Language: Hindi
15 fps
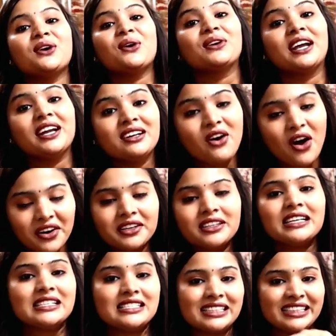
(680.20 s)
से ऑनलाइन ऑर्डर
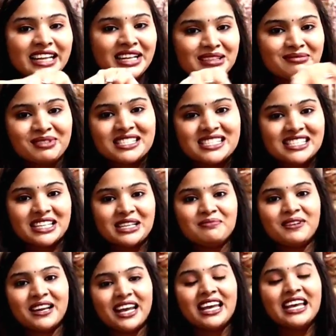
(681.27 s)
कर सकते हैं नंबर स्क्रीन
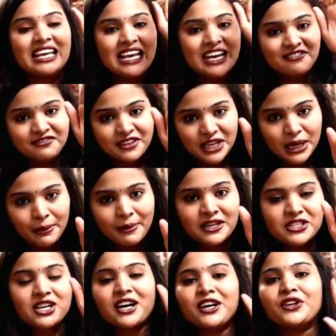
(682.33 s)
पर है वहीं
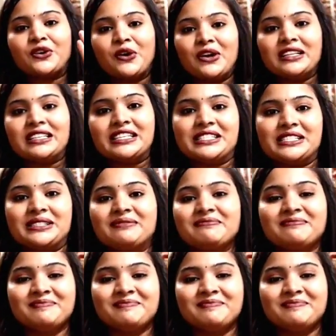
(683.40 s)
पर जाकर कॉल कीजिए